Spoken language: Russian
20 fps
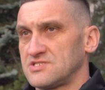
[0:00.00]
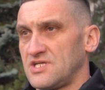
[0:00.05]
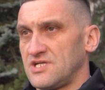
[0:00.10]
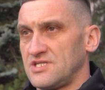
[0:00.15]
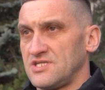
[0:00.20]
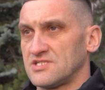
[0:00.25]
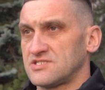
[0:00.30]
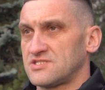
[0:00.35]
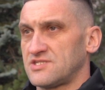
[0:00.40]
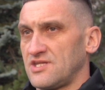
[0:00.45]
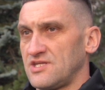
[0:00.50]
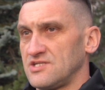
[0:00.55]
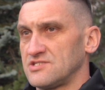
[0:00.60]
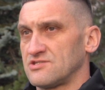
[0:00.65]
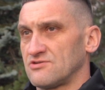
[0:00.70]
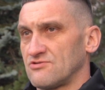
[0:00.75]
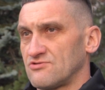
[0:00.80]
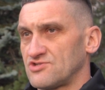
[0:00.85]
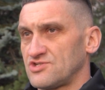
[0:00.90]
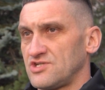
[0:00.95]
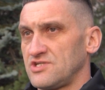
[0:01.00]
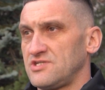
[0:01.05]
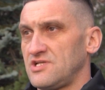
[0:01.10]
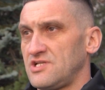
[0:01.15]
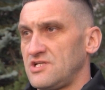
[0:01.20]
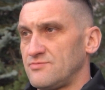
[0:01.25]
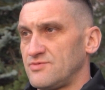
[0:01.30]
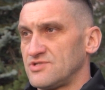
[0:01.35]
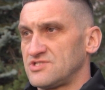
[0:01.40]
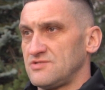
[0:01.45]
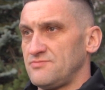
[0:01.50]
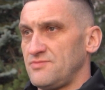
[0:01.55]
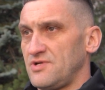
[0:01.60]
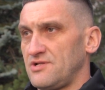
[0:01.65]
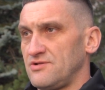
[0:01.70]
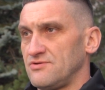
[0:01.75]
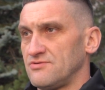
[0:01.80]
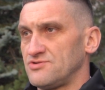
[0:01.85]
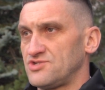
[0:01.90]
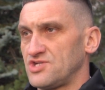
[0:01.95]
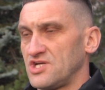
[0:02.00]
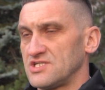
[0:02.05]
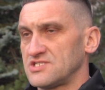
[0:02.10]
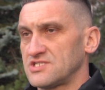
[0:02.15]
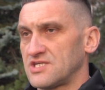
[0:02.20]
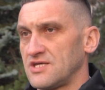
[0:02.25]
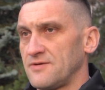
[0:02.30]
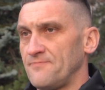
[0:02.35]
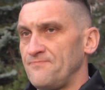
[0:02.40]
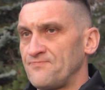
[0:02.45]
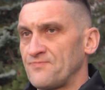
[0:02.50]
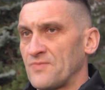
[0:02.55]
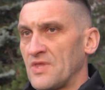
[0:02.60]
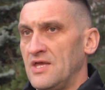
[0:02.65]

здания строения сооружения, либо земельные участки,